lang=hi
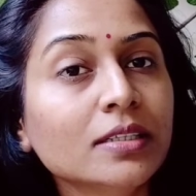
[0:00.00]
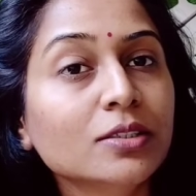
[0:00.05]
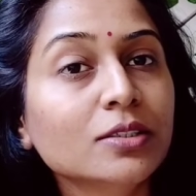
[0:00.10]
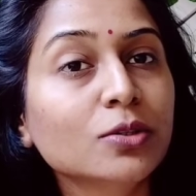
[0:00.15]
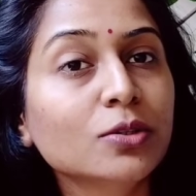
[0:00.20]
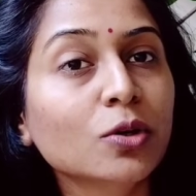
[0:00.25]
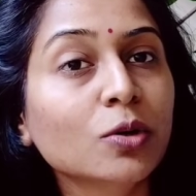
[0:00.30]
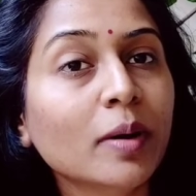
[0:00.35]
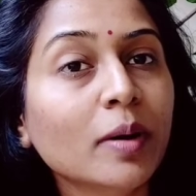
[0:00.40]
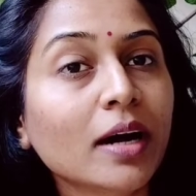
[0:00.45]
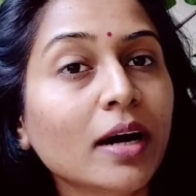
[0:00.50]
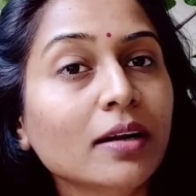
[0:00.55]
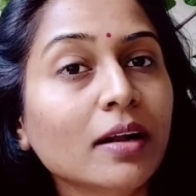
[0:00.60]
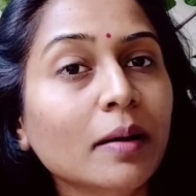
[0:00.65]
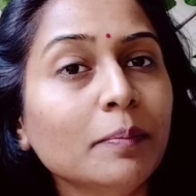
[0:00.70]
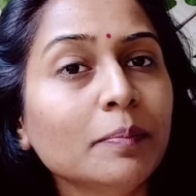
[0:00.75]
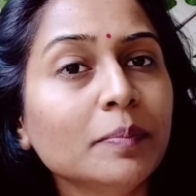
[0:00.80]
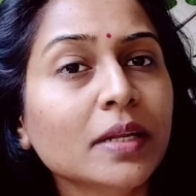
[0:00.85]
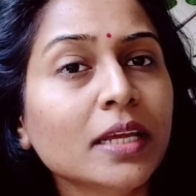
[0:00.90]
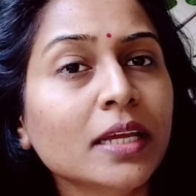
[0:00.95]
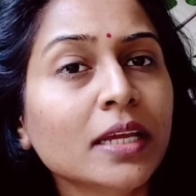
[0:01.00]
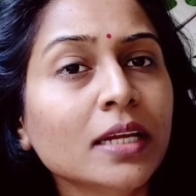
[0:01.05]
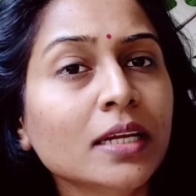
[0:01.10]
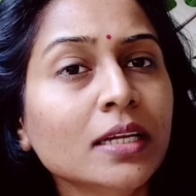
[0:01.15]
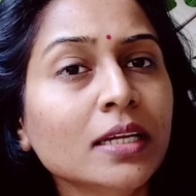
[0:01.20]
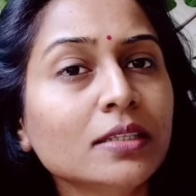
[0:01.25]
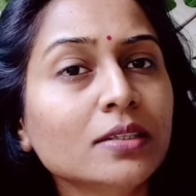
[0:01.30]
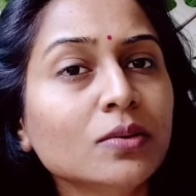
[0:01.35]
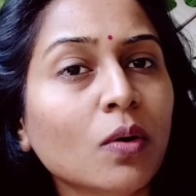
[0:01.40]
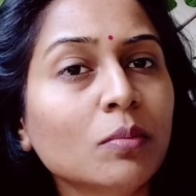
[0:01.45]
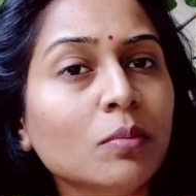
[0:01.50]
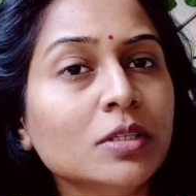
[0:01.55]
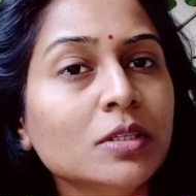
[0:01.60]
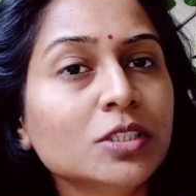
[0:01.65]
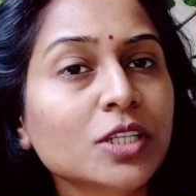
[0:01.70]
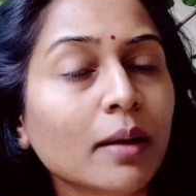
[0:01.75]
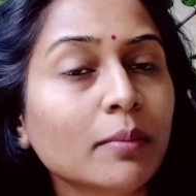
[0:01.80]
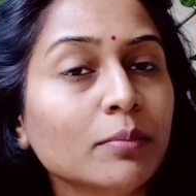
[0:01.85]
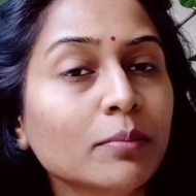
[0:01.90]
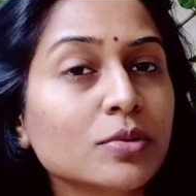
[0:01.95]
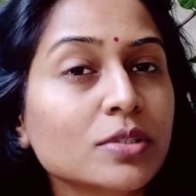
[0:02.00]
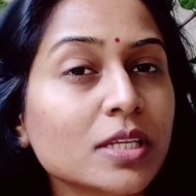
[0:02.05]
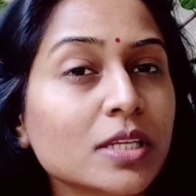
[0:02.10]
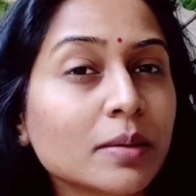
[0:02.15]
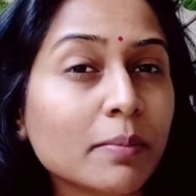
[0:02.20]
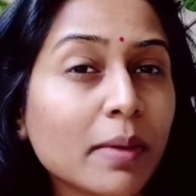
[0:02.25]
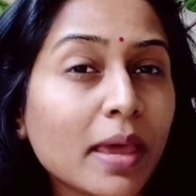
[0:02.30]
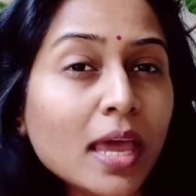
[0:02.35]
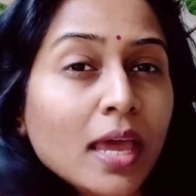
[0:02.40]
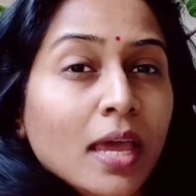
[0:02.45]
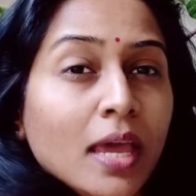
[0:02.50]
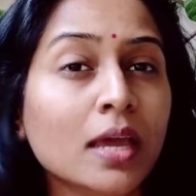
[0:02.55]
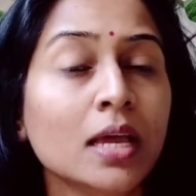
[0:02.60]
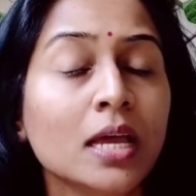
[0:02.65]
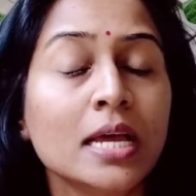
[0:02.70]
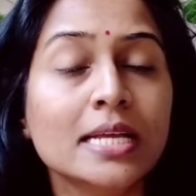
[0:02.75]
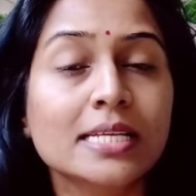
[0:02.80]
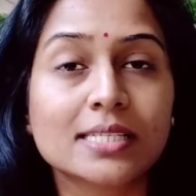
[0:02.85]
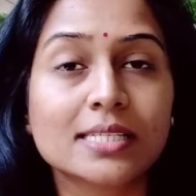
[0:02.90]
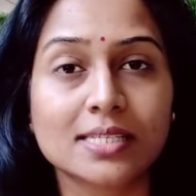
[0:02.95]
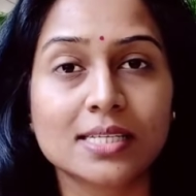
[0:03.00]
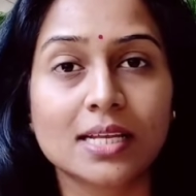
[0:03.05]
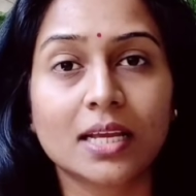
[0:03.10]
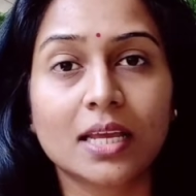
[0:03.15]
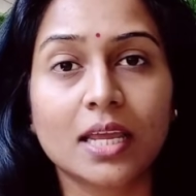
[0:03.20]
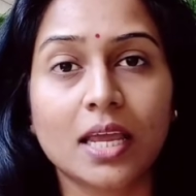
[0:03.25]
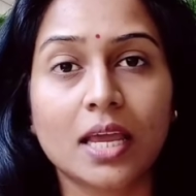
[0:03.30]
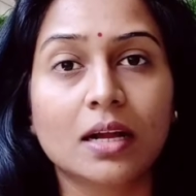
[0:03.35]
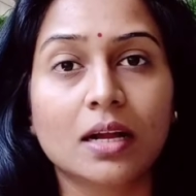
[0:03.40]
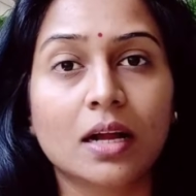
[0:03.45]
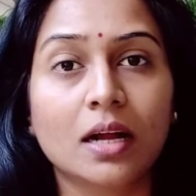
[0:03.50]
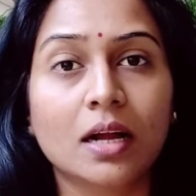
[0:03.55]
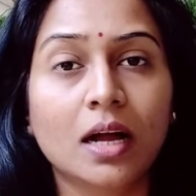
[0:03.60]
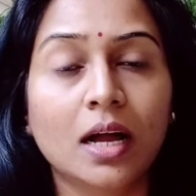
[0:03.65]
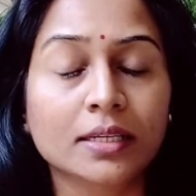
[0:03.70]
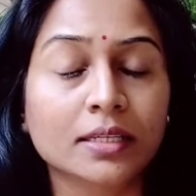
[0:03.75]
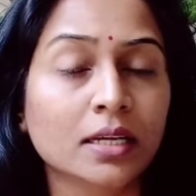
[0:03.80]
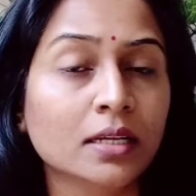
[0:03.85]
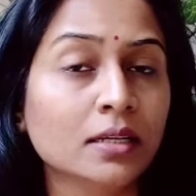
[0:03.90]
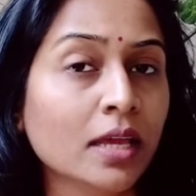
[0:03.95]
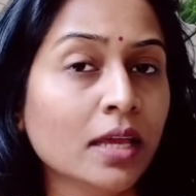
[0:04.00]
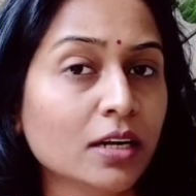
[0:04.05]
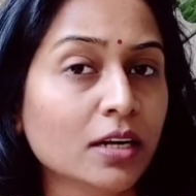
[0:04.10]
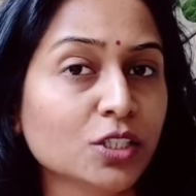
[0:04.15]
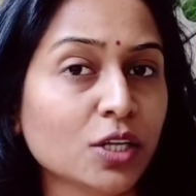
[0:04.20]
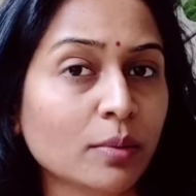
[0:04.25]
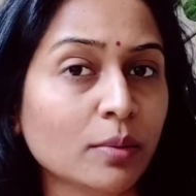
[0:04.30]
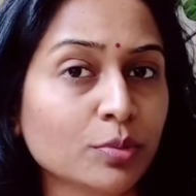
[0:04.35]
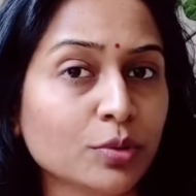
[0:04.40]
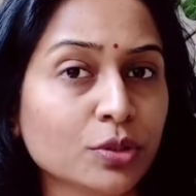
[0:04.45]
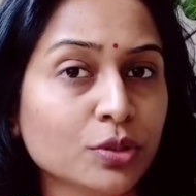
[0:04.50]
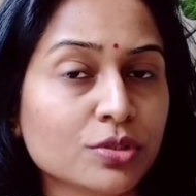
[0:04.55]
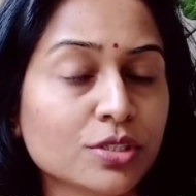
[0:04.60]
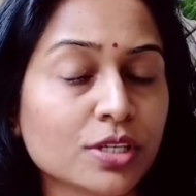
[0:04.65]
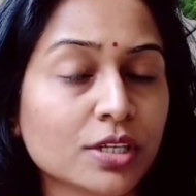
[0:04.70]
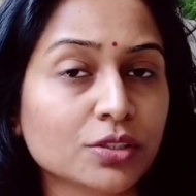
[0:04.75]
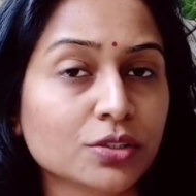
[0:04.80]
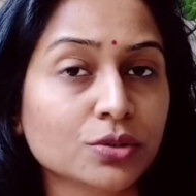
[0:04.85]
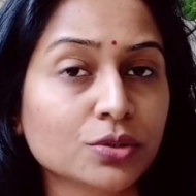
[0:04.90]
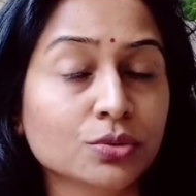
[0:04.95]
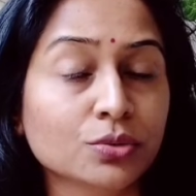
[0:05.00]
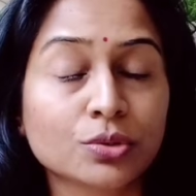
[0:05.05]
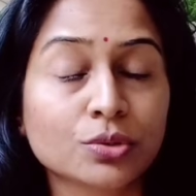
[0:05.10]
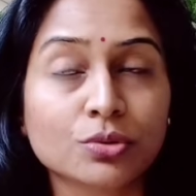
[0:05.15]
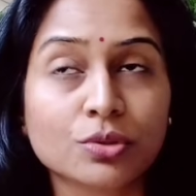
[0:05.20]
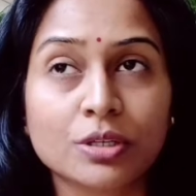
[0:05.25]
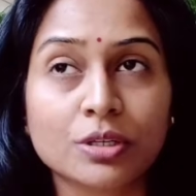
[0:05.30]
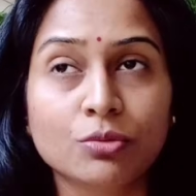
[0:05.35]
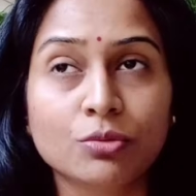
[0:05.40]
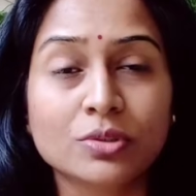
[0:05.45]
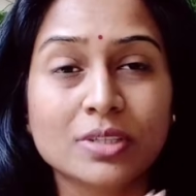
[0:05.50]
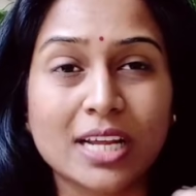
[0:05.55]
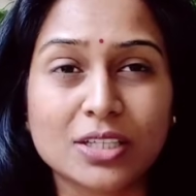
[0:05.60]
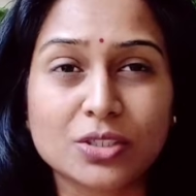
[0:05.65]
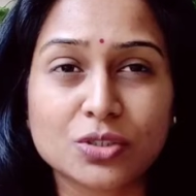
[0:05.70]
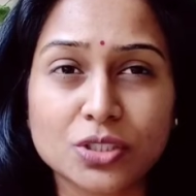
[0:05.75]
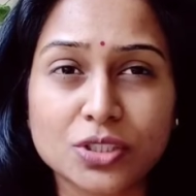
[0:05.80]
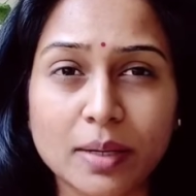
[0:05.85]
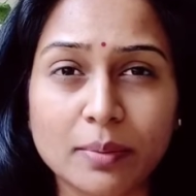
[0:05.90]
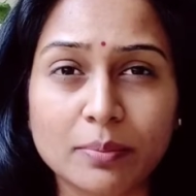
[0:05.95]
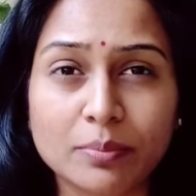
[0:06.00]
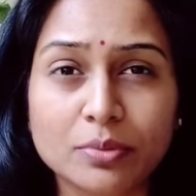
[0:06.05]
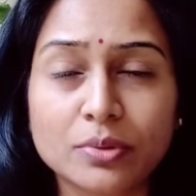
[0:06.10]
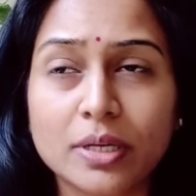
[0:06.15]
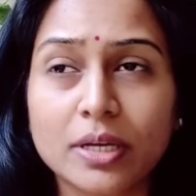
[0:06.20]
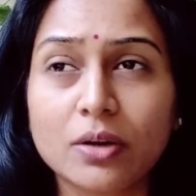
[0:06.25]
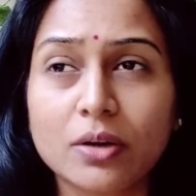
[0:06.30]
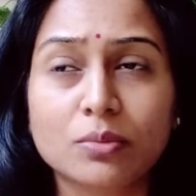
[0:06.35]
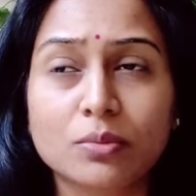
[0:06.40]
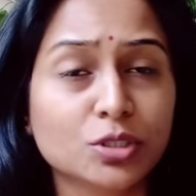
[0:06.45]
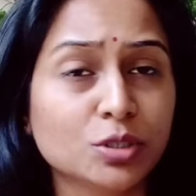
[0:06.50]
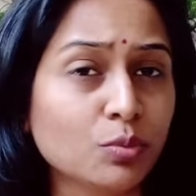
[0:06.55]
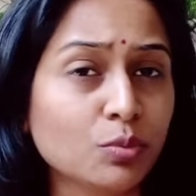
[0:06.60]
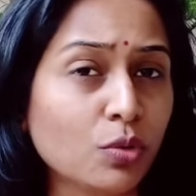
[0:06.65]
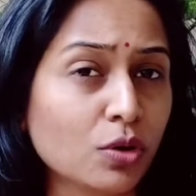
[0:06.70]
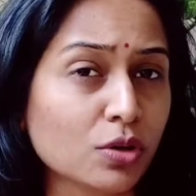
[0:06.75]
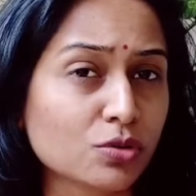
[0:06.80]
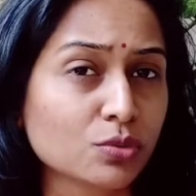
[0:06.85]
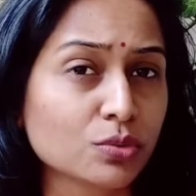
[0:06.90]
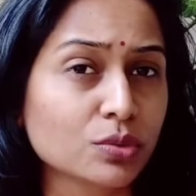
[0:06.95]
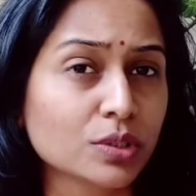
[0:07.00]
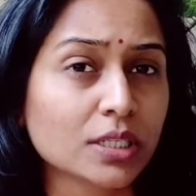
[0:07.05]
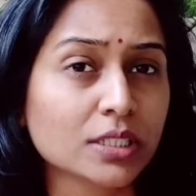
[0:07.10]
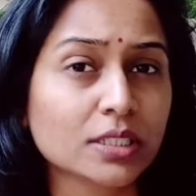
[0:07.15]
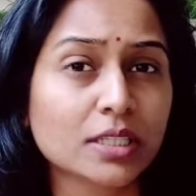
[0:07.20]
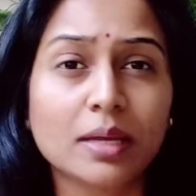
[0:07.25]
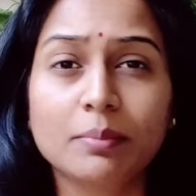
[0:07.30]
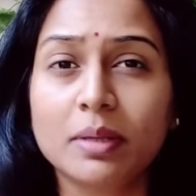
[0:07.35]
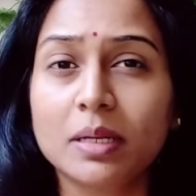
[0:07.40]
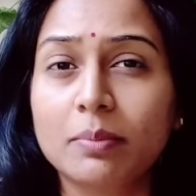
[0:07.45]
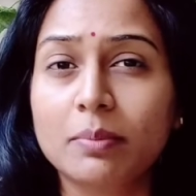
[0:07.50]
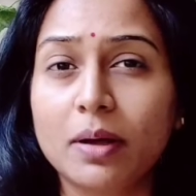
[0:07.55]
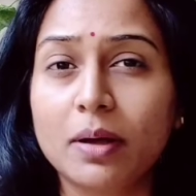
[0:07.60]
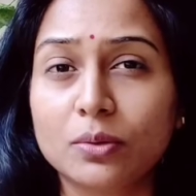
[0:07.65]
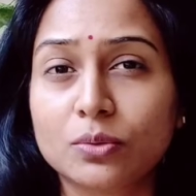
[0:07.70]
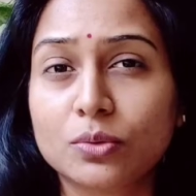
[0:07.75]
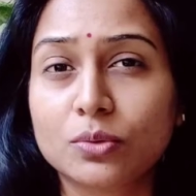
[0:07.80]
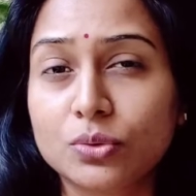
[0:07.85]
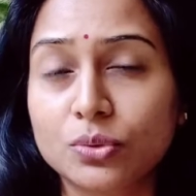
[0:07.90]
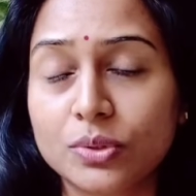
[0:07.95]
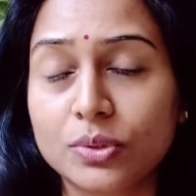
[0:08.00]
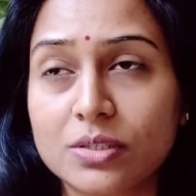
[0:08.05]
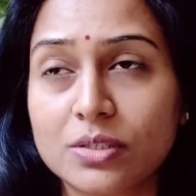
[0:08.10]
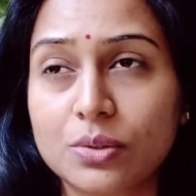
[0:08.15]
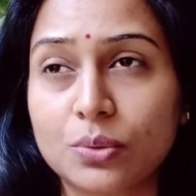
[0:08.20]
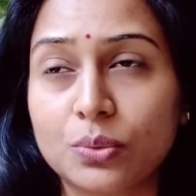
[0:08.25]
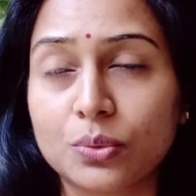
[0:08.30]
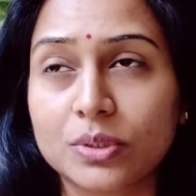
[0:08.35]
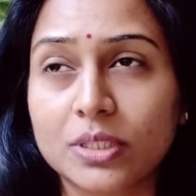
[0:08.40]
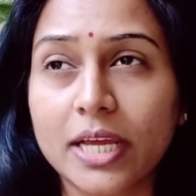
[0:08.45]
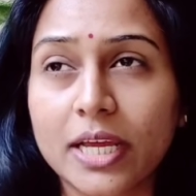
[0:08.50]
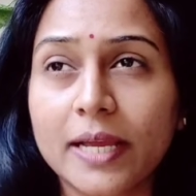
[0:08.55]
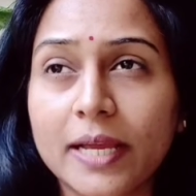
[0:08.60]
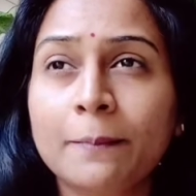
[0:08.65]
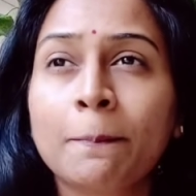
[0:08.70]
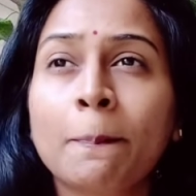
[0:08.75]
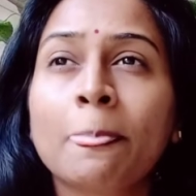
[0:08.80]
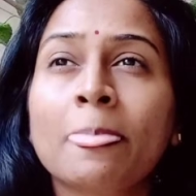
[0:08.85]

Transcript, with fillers: दो बार अपने नॉर्मल शैम्पू से मैं सेसा केयर का अनियन हेयर शैम्पू यूज़ करती हूँ क्योंकि वो नेचुरल शैम्पू है और मुझे बहुत सूट करता है मेरे बालों को टूटने से रोकता है